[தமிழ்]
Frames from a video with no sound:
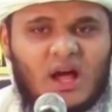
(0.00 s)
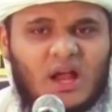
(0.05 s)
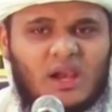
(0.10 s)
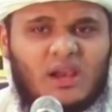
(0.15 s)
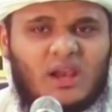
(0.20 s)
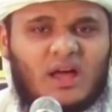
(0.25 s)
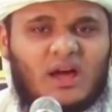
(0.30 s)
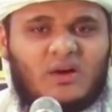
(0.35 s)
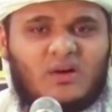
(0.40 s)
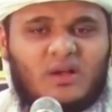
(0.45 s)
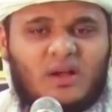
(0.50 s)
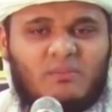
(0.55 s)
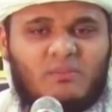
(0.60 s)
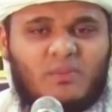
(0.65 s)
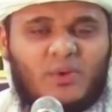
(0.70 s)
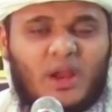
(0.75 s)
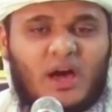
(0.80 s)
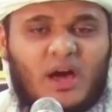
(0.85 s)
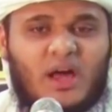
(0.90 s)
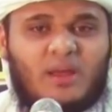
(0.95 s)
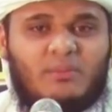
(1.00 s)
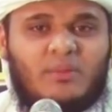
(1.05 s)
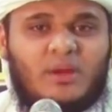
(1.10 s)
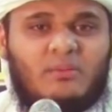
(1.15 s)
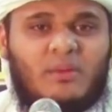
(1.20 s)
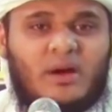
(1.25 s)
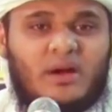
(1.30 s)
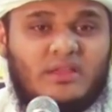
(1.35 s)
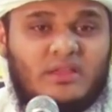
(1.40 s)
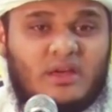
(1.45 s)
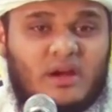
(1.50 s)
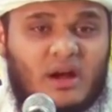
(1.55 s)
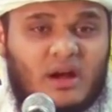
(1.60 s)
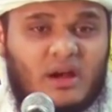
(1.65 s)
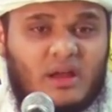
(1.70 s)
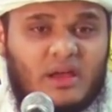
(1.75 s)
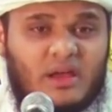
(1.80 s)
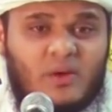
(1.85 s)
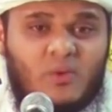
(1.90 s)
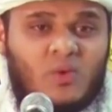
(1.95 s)
அல்லாஹ் ரப்புல் ஆலமின்
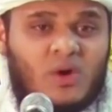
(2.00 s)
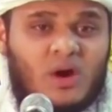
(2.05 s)
மனிதர்களே